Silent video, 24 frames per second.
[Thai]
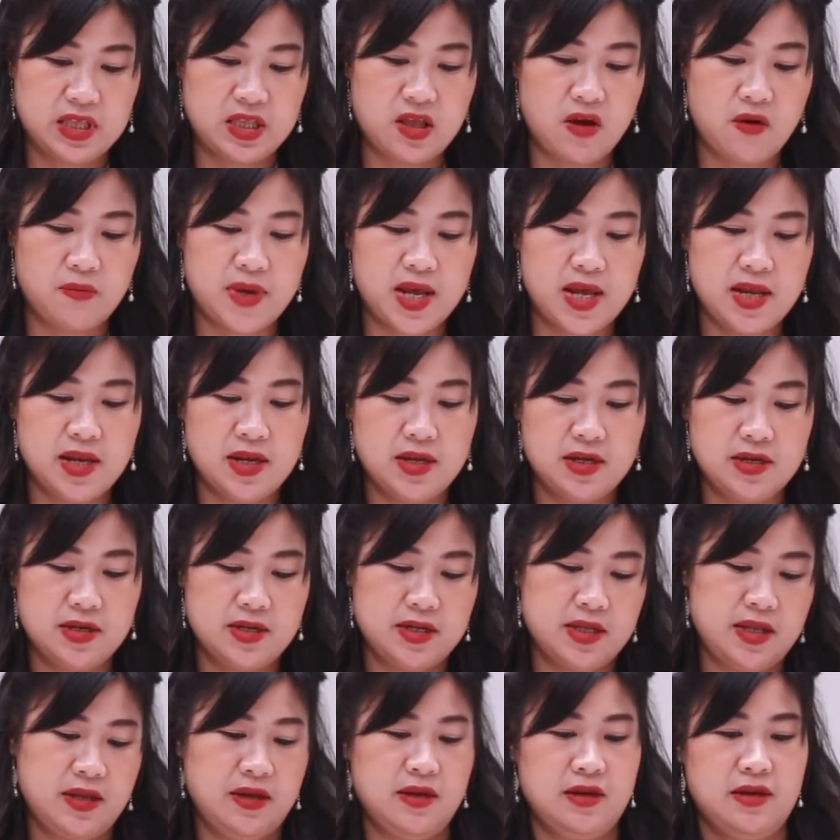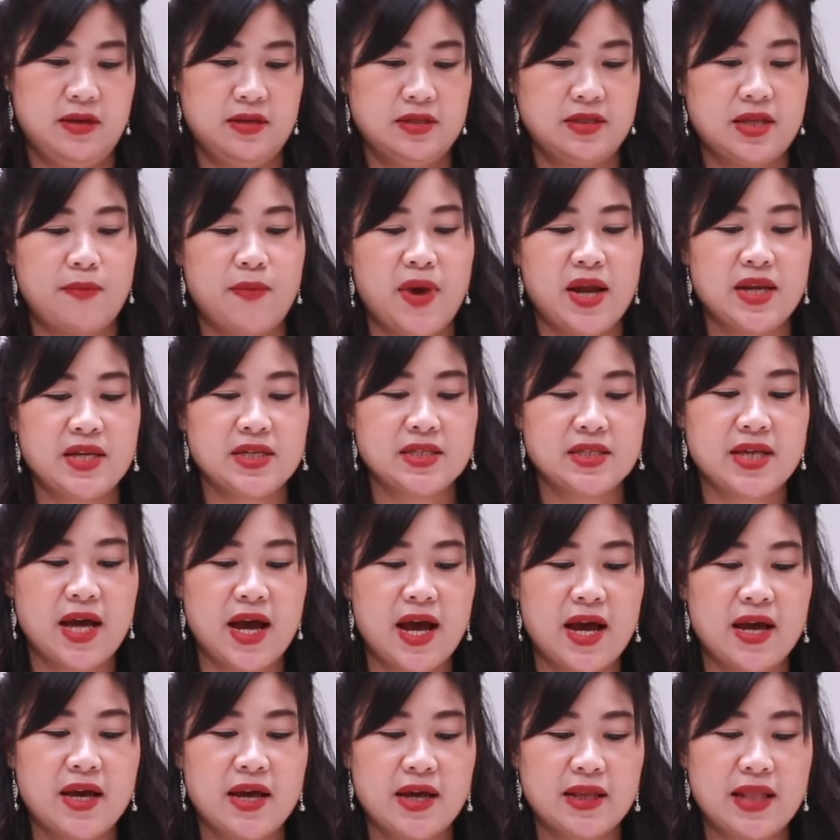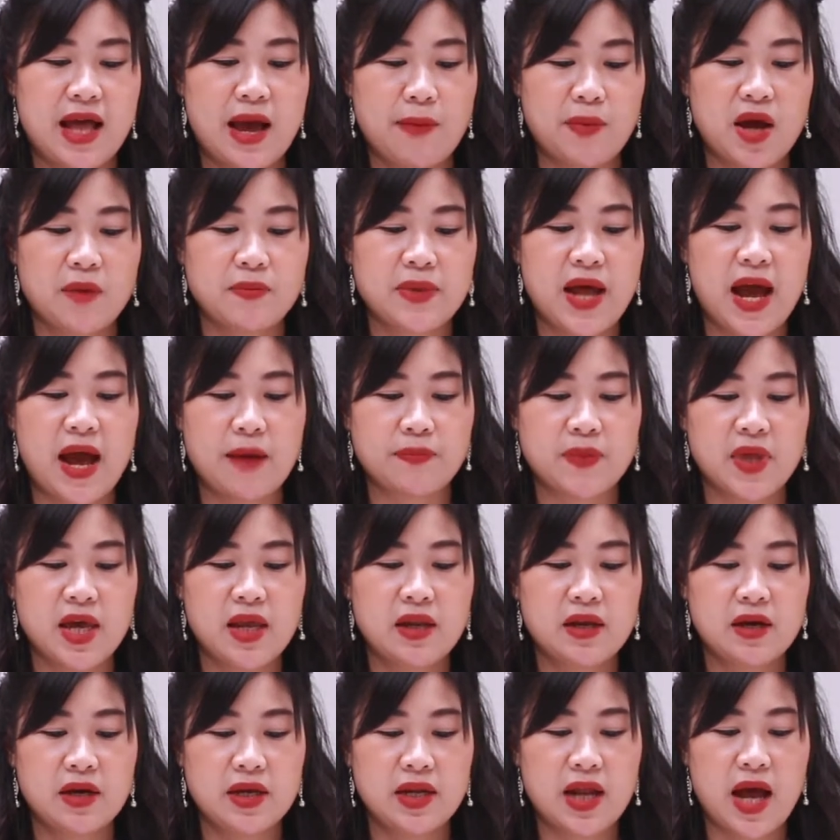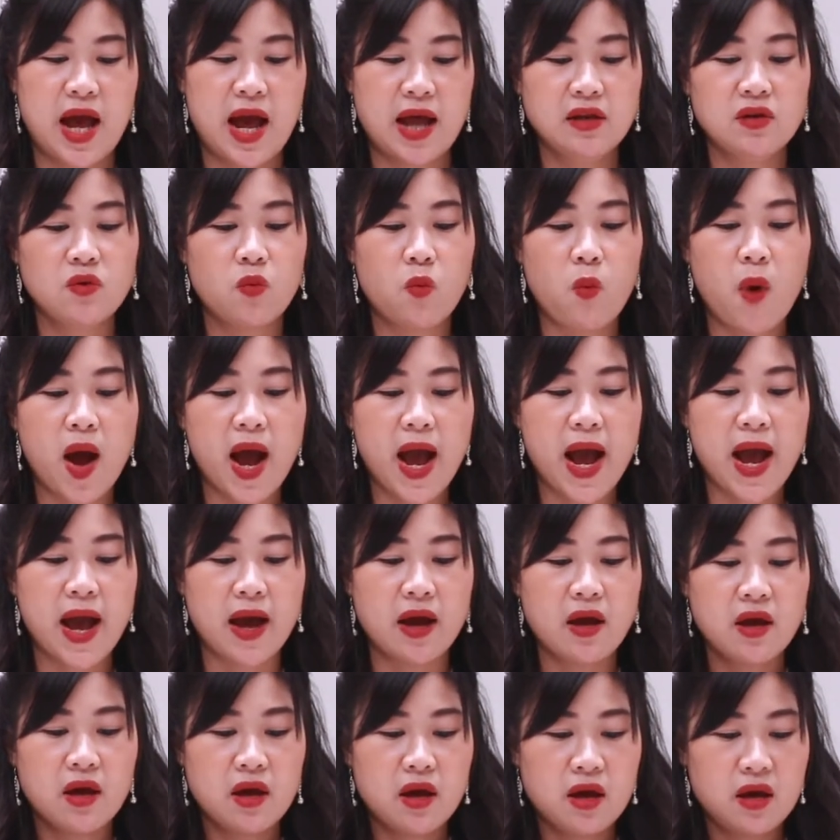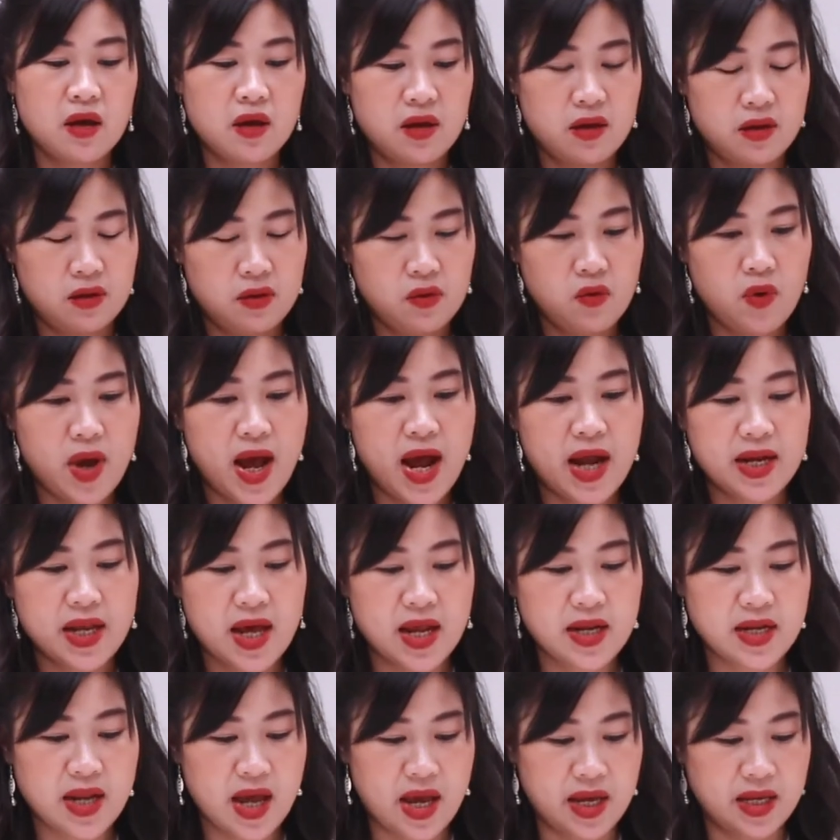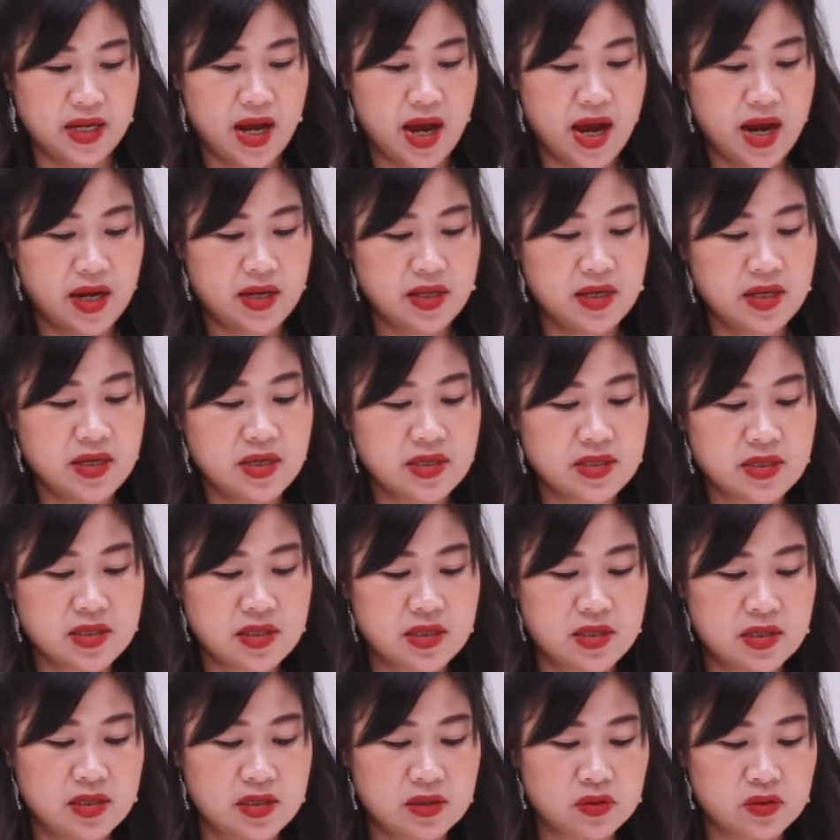ตอบได้เลย สามารถจะถามคำถามได้เลยนะคะ หรือว่าลูกค้าท่านไหนนะคะที่ซื้อ